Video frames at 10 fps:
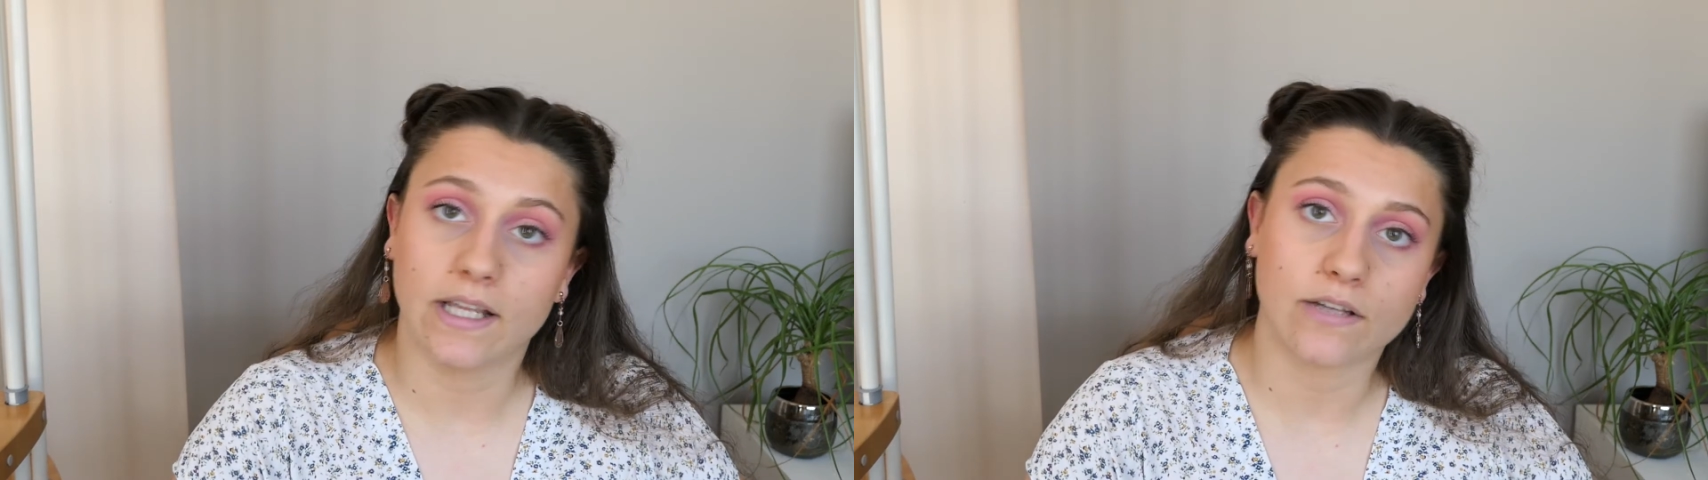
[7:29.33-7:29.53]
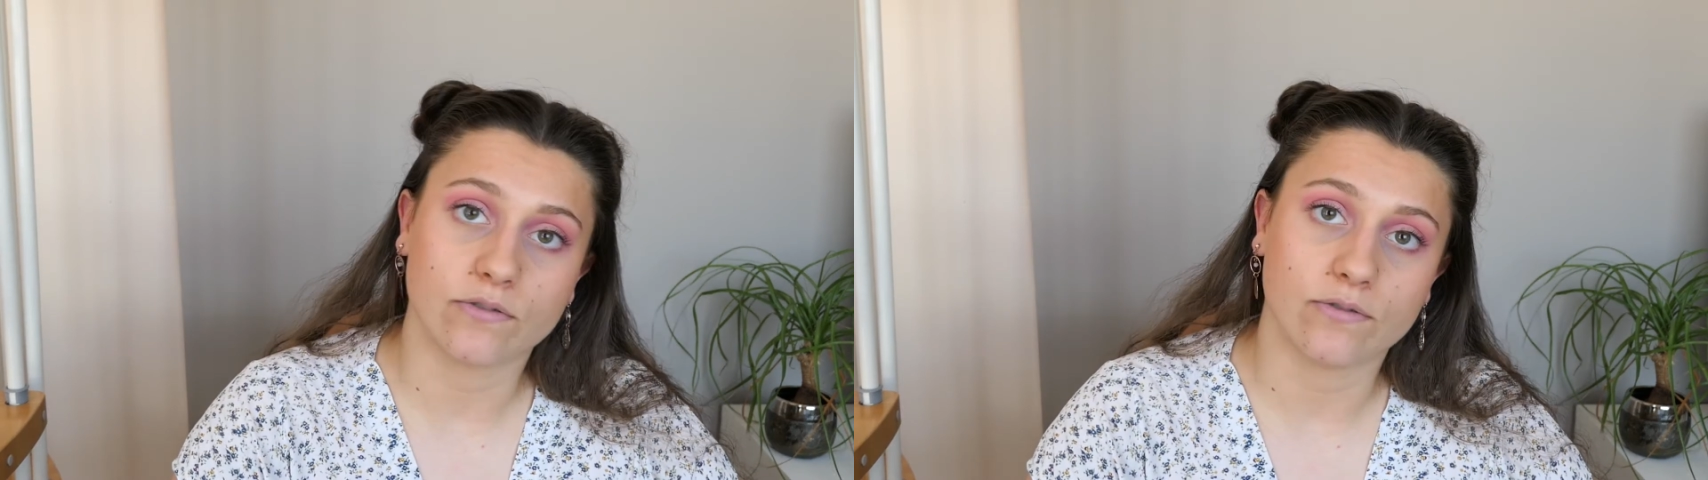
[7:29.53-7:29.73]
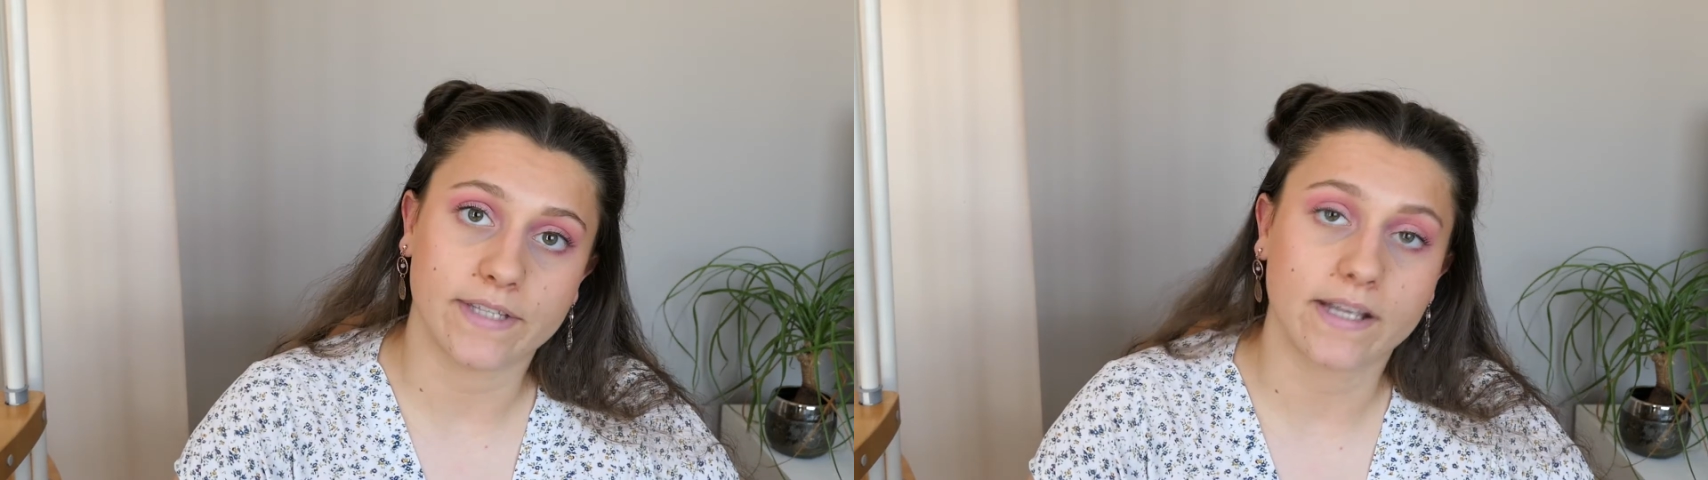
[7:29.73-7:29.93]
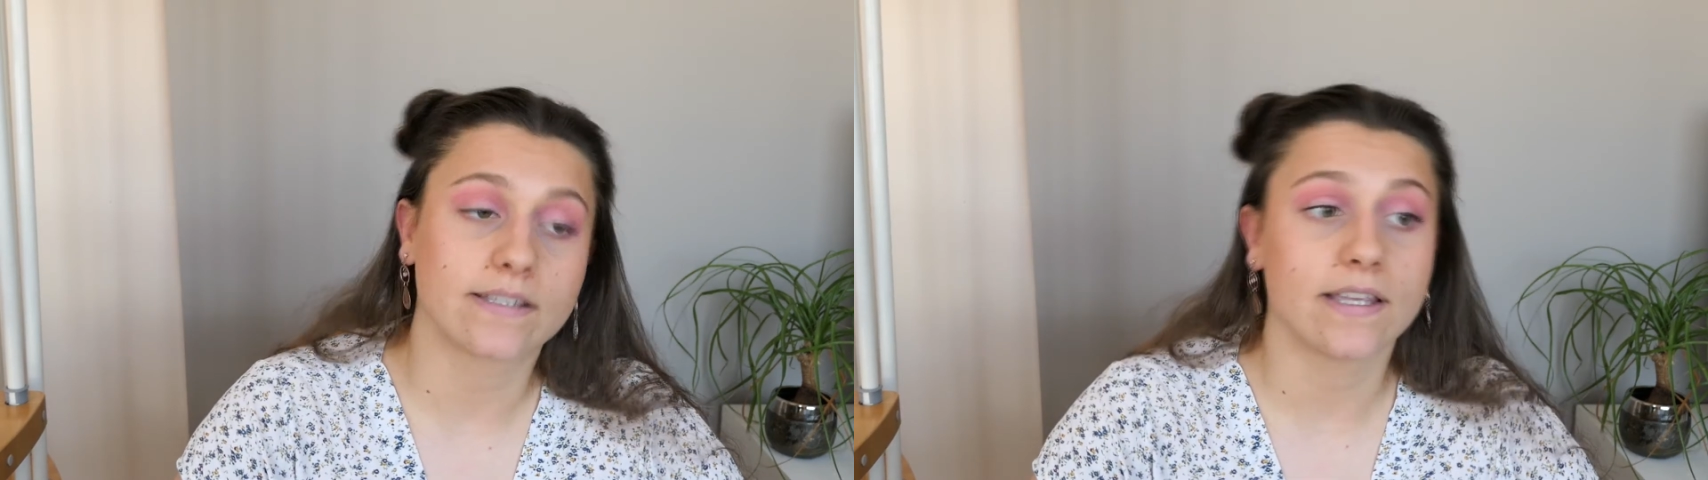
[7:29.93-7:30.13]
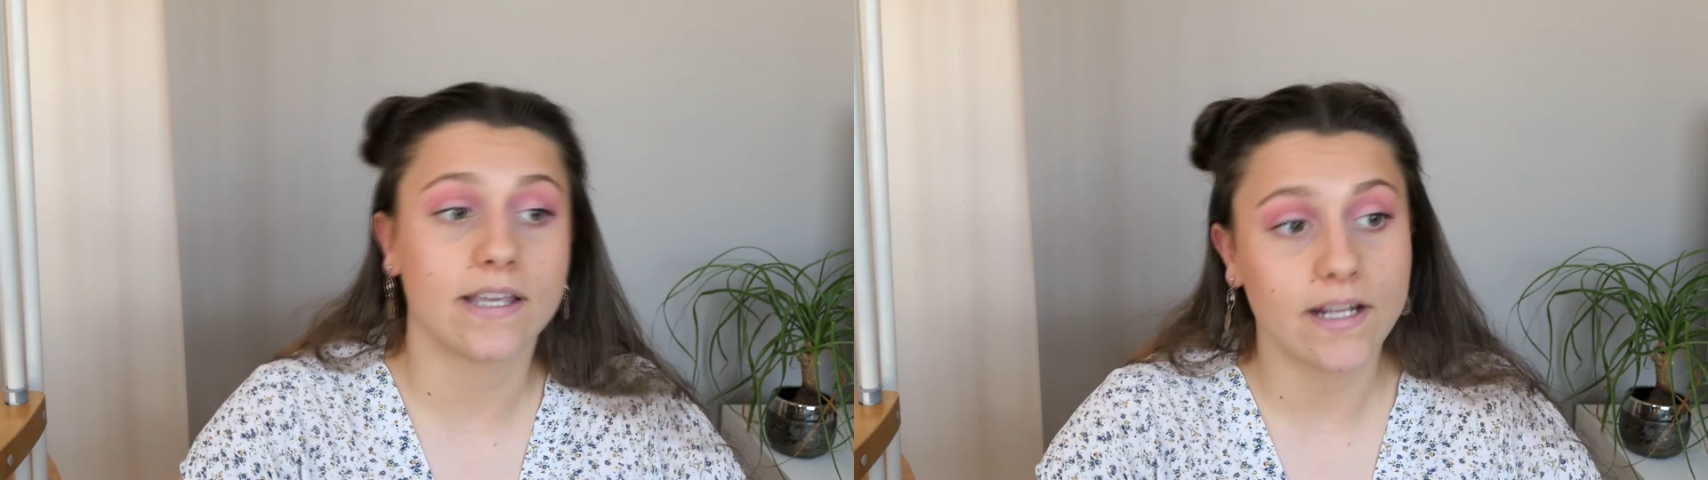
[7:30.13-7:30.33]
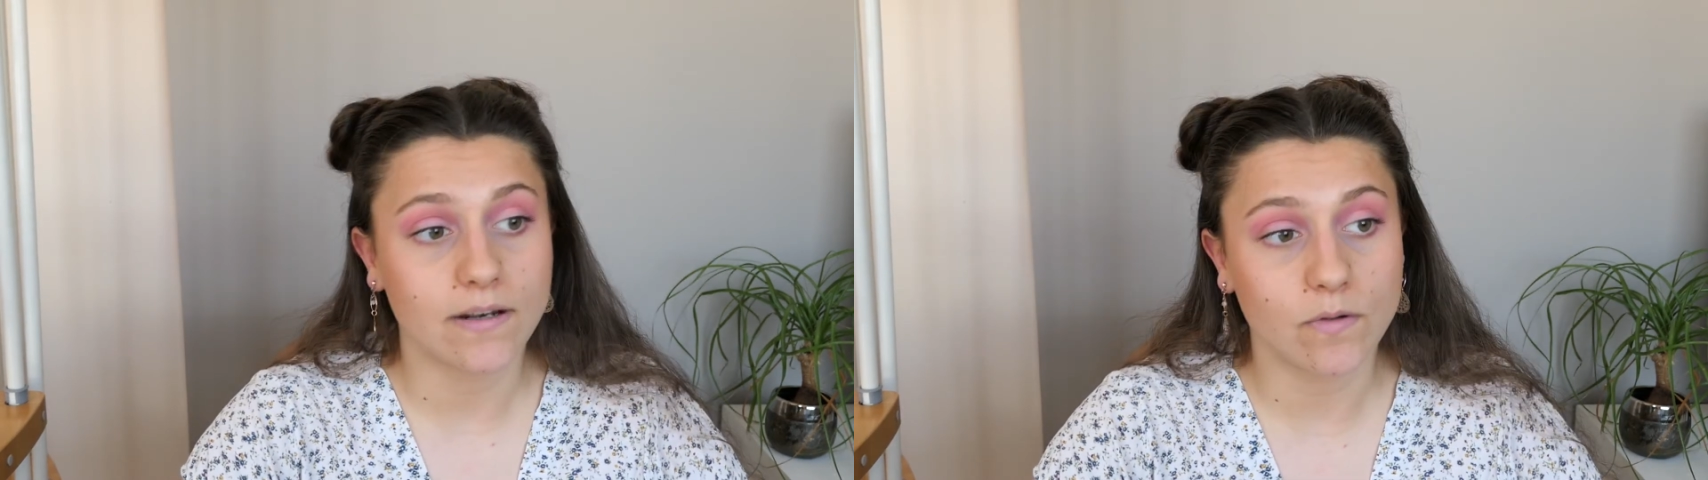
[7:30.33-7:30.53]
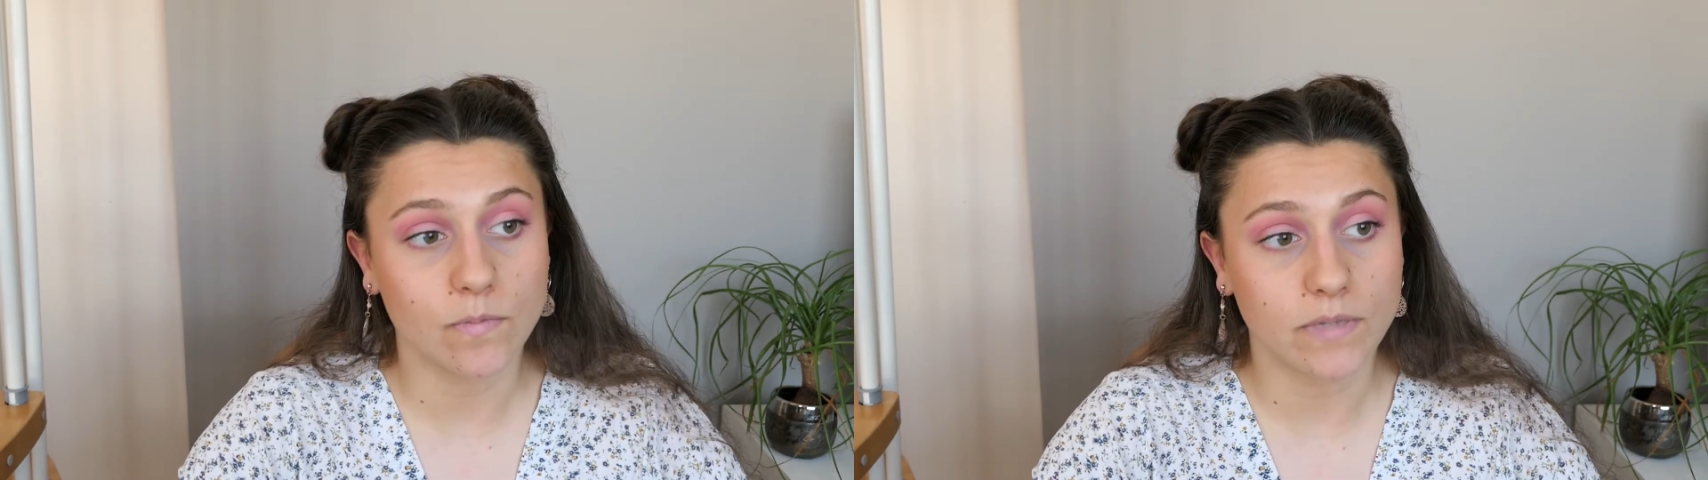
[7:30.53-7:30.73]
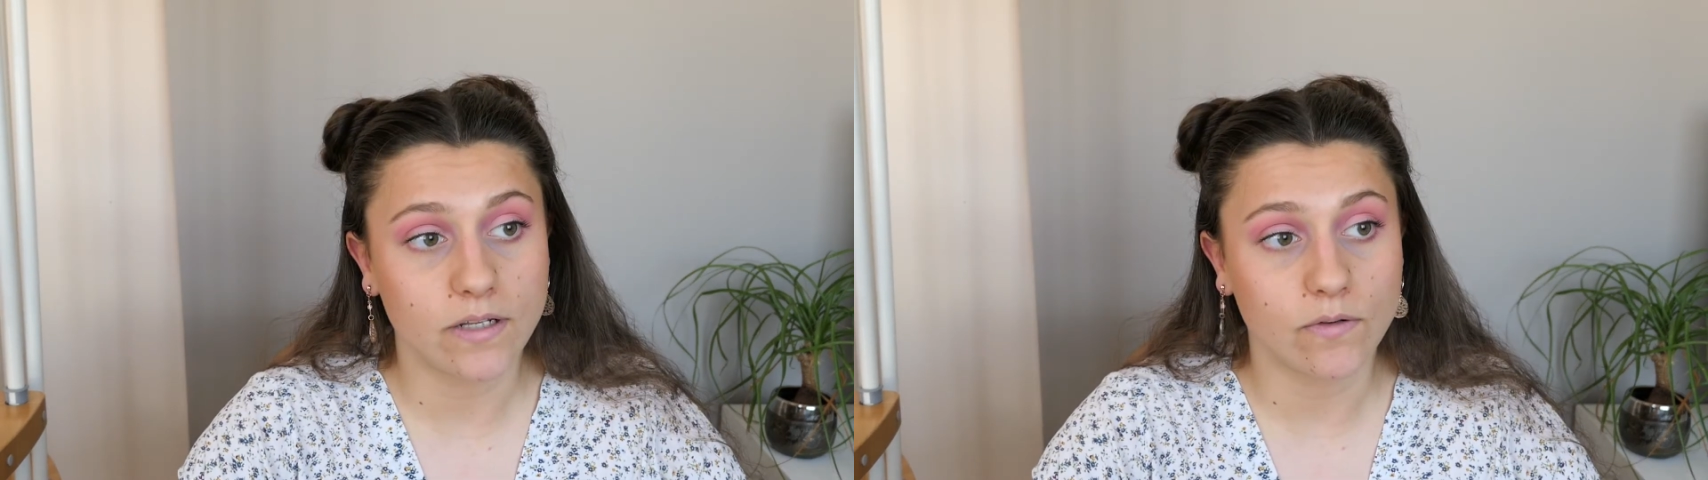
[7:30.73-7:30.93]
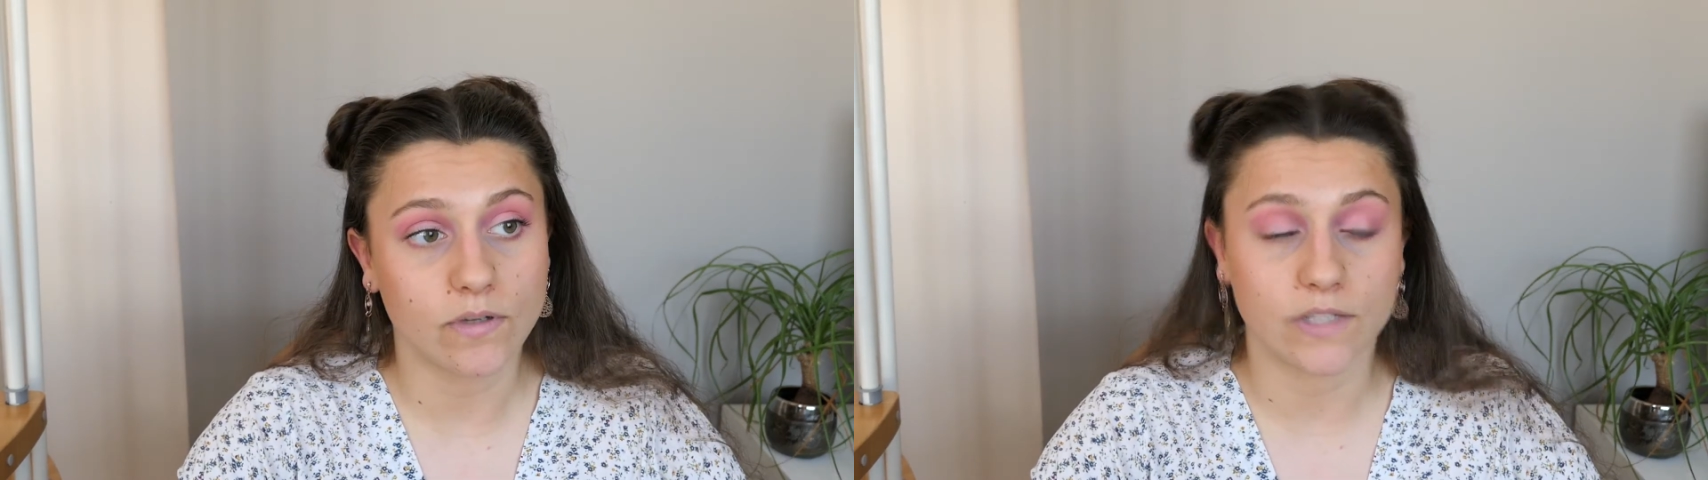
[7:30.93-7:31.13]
l'âge, le sexe et le milieu.